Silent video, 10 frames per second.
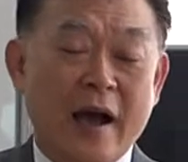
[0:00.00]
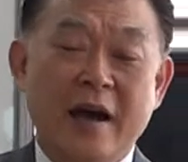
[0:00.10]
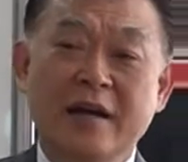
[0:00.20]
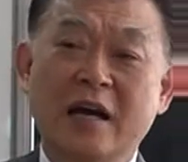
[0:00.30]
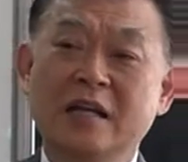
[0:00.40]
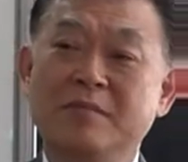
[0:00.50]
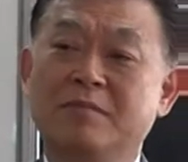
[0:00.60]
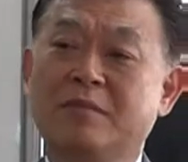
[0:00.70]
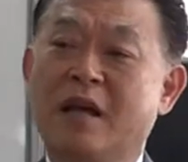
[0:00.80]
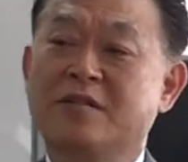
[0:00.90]

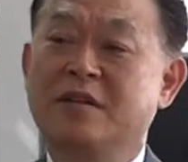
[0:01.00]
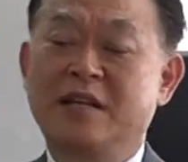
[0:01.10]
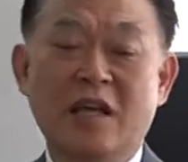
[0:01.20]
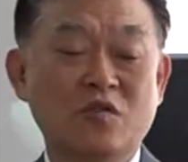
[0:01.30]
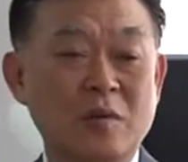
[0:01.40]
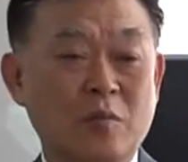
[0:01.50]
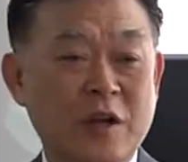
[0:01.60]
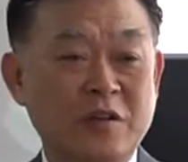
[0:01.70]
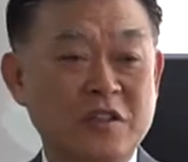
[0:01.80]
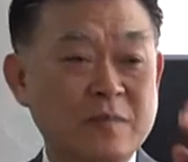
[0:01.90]
하나님께서 예수님을
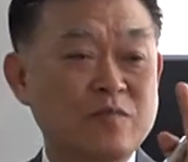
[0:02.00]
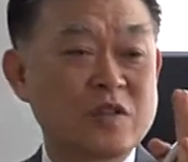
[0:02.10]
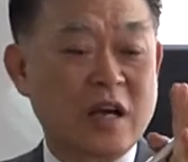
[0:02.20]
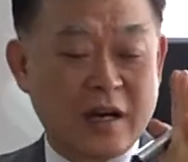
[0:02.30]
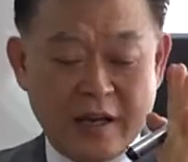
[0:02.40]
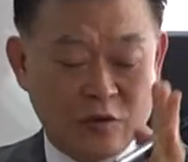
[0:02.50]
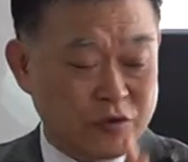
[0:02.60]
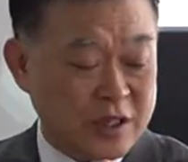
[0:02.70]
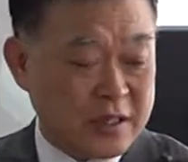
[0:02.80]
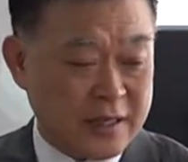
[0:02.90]
보내서 십자가에
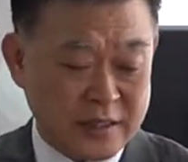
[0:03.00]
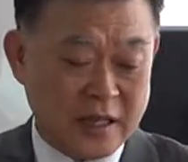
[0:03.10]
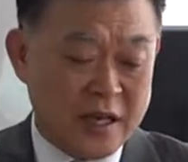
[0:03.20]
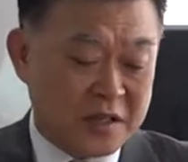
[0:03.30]
죽기까지